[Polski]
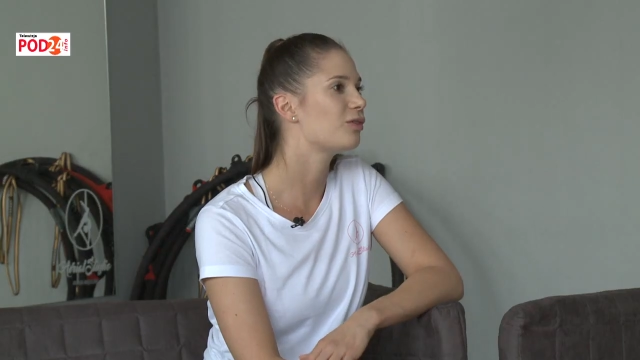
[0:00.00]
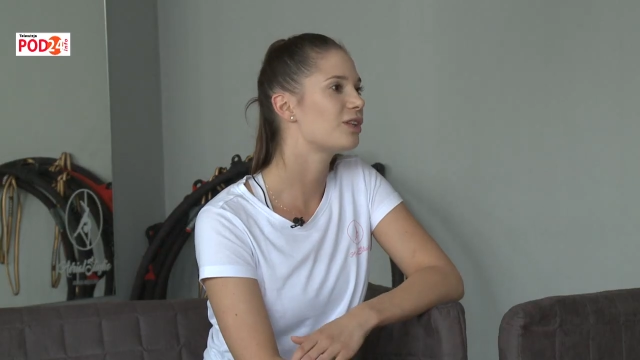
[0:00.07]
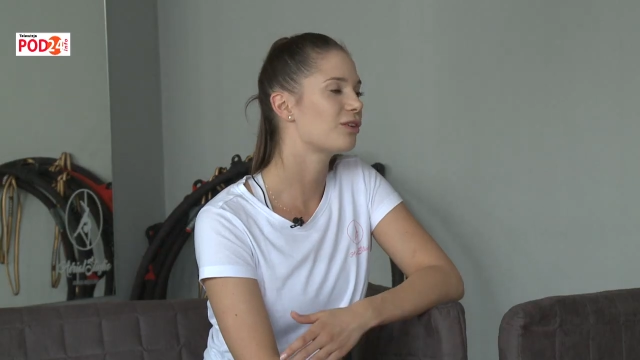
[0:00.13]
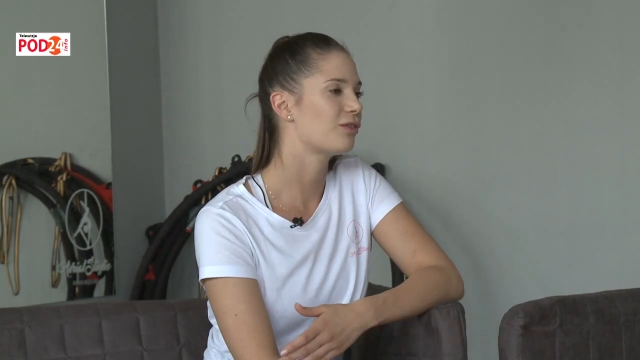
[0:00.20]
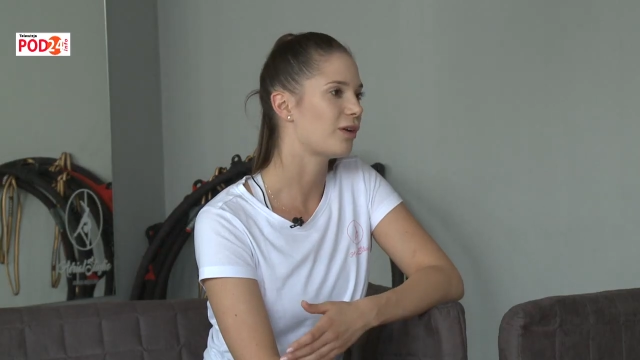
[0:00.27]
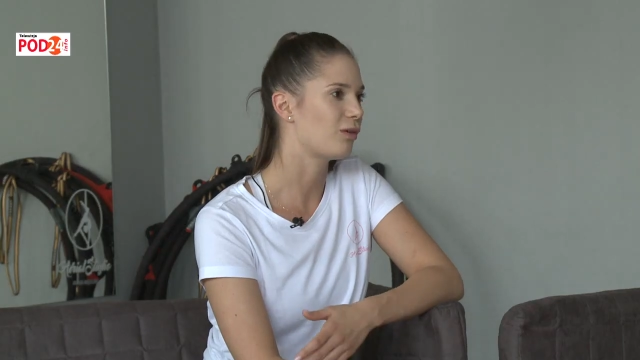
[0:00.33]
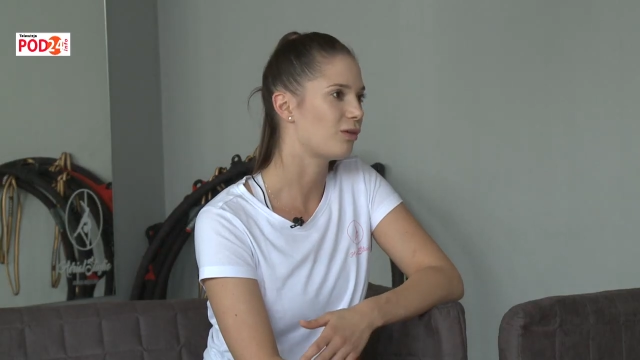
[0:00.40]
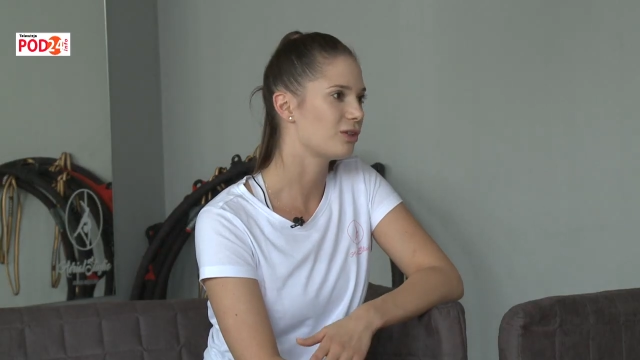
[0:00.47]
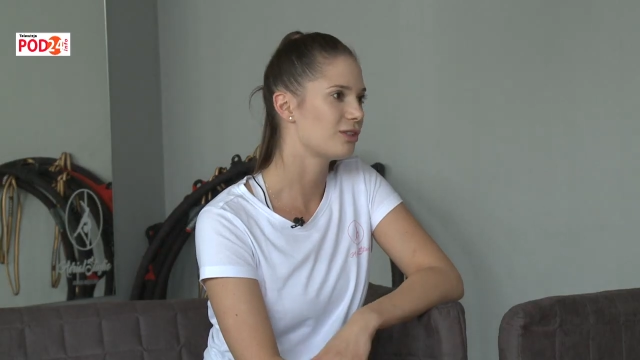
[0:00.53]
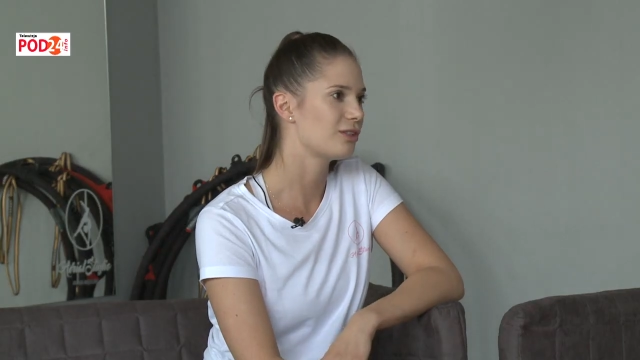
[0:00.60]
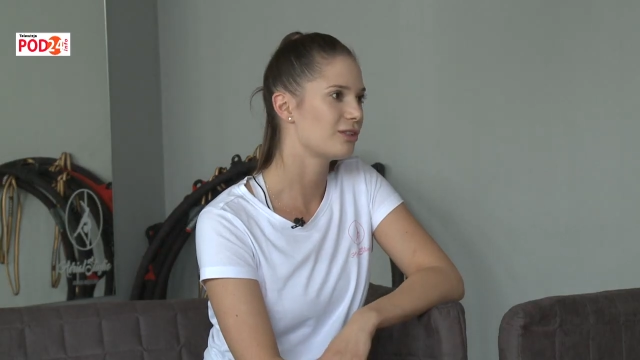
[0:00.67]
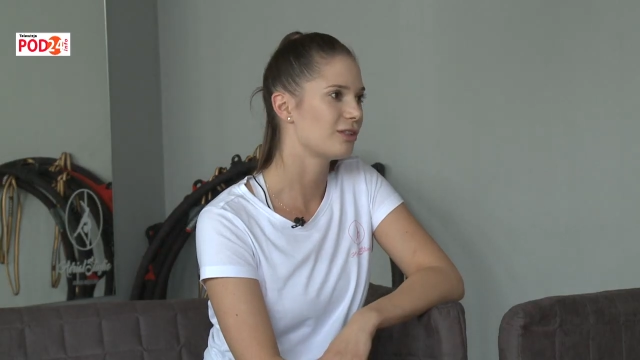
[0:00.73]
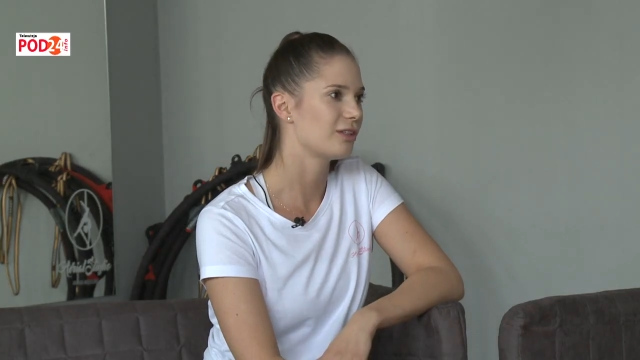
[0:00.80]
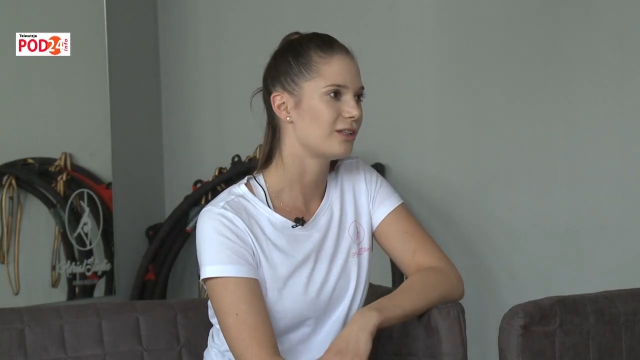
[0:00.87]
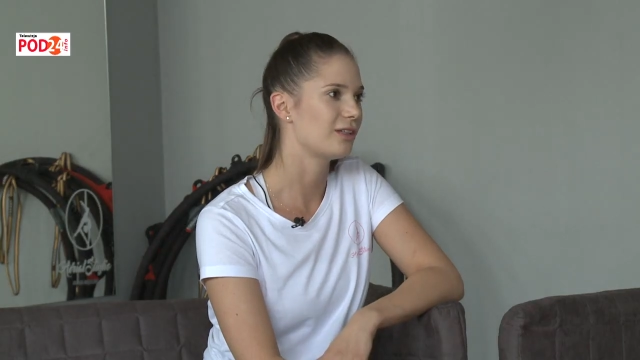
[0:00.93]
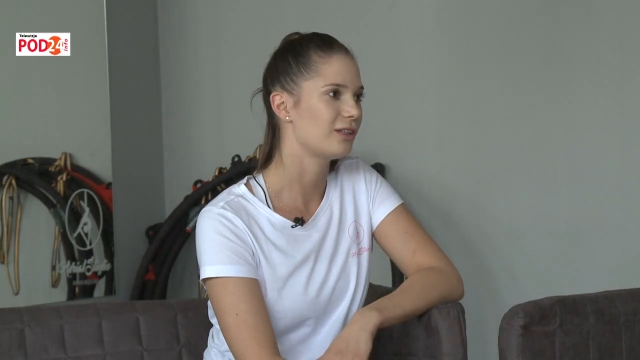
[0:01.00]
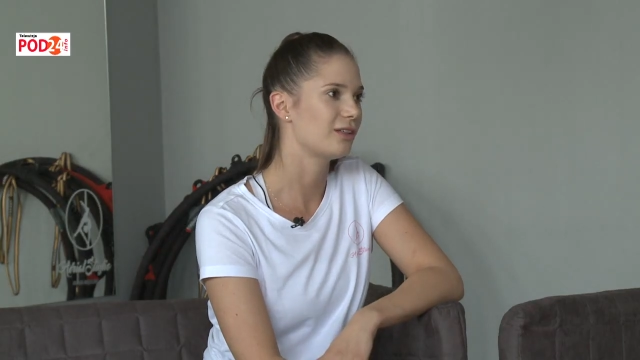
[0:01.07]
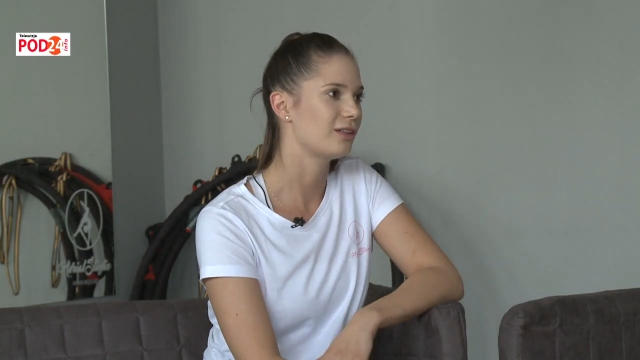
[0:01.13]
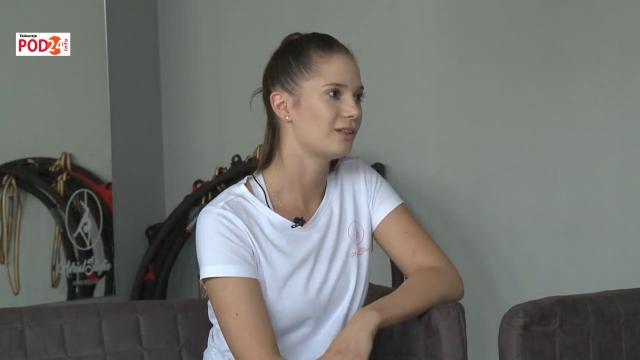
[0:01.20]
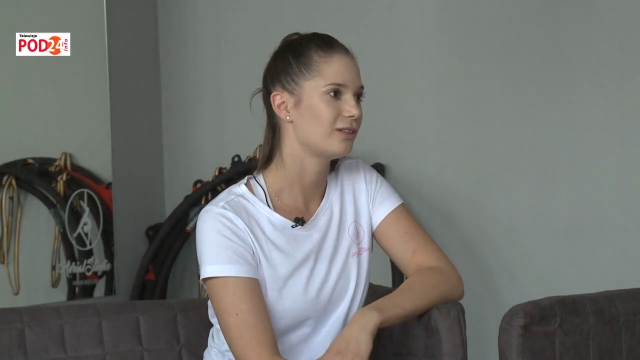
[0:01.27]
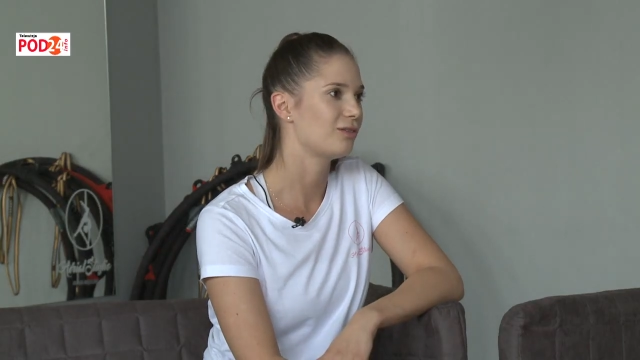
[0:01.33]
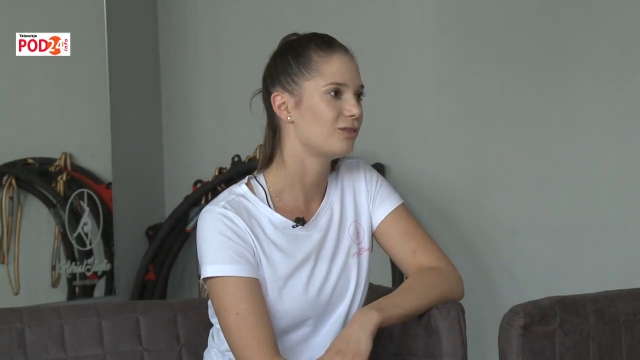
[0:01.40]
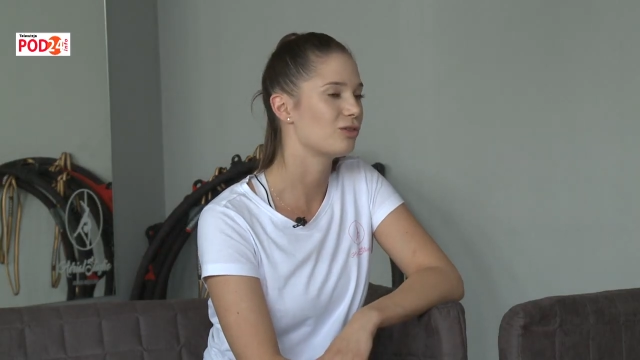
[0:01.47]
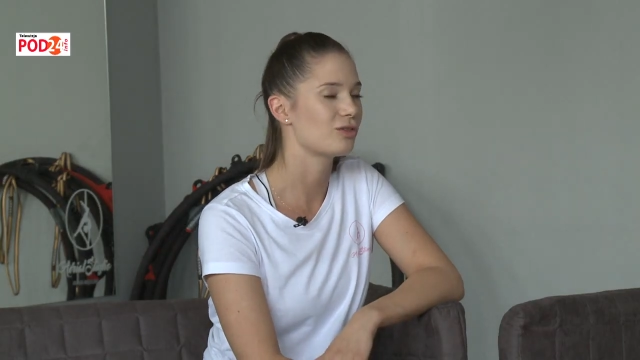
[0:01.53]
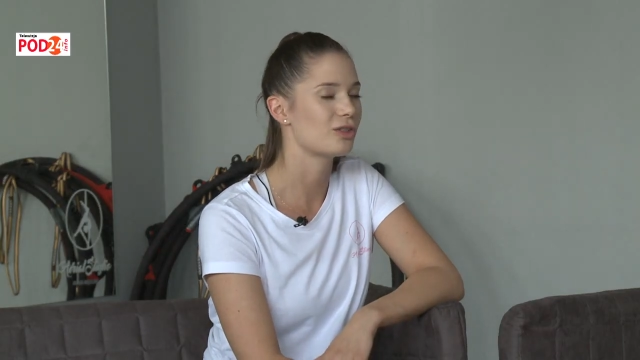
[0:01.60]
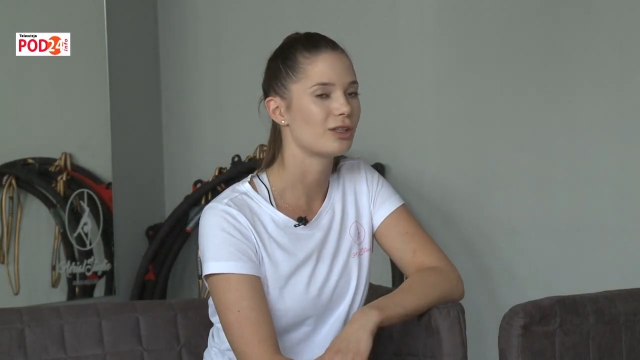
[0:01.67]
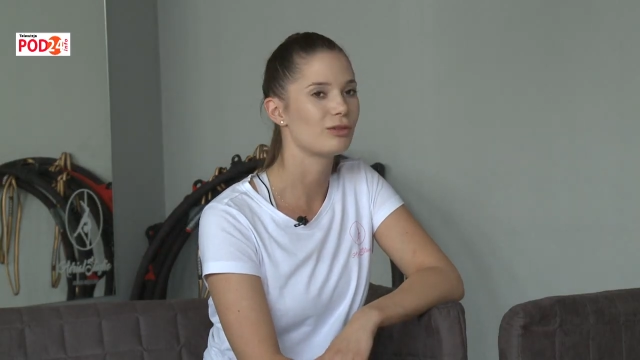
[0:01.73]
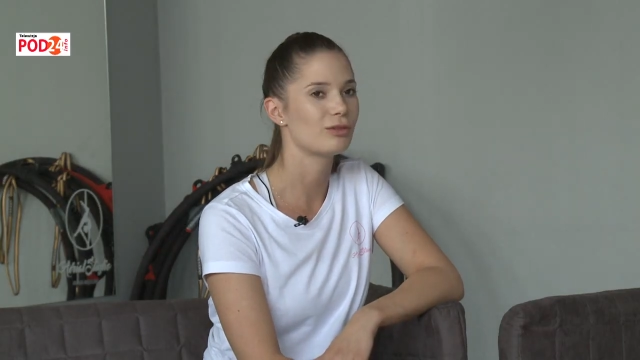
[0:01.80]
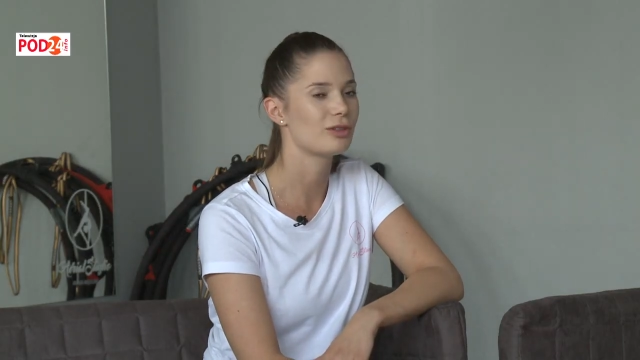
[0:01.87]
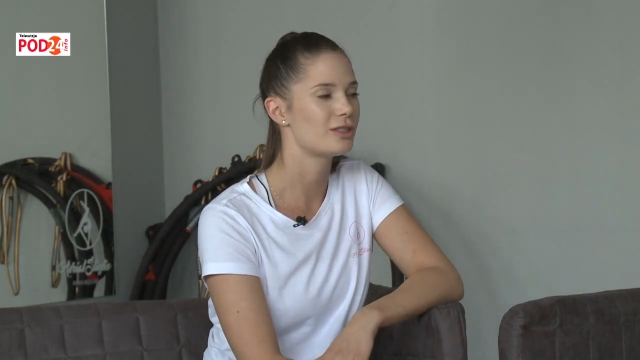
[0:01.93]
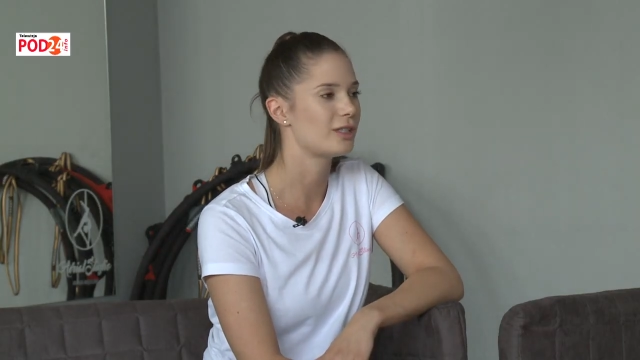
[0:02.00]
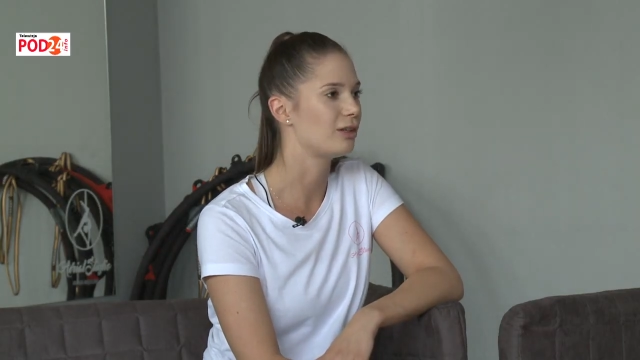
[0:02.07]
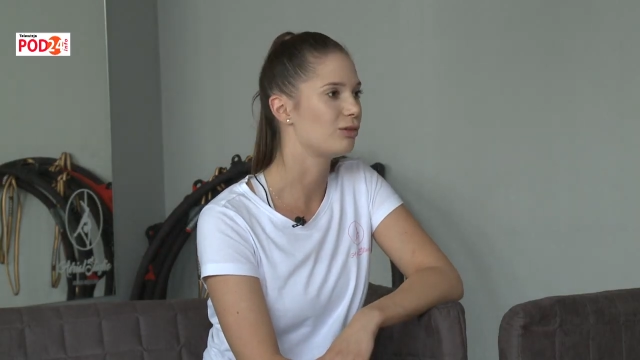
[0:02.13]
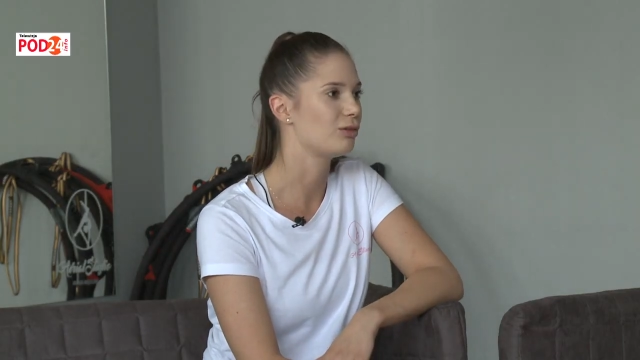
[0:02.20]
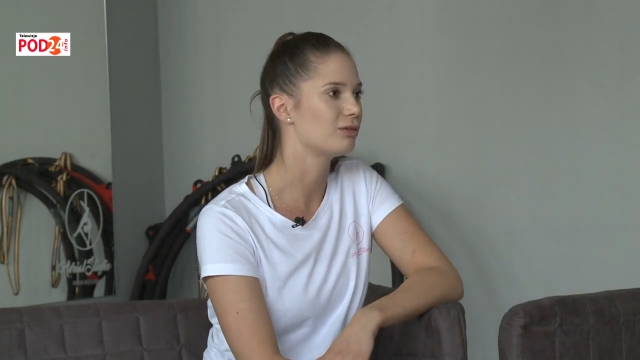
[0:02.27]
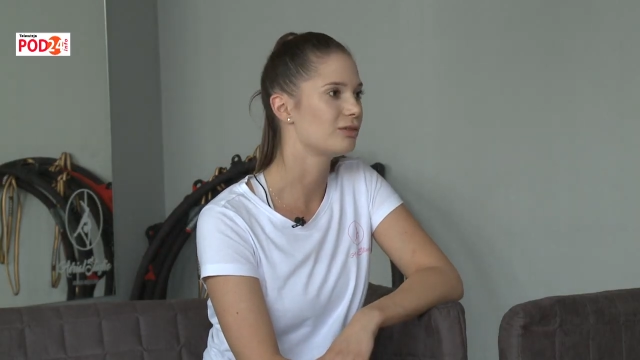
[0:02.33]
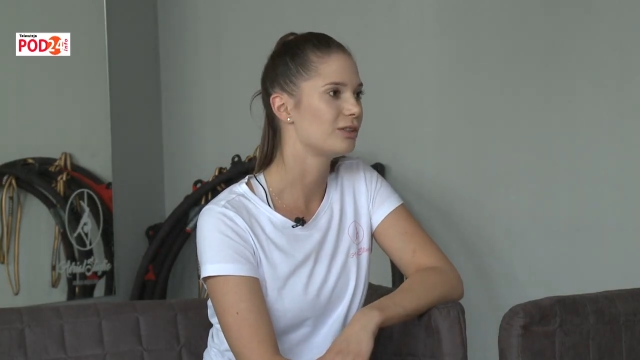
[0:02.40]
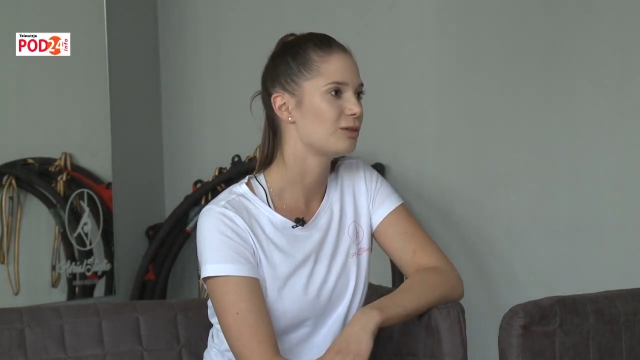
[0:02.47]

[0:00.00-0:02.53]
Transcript: wytrwałość e, w dążeniu do celu.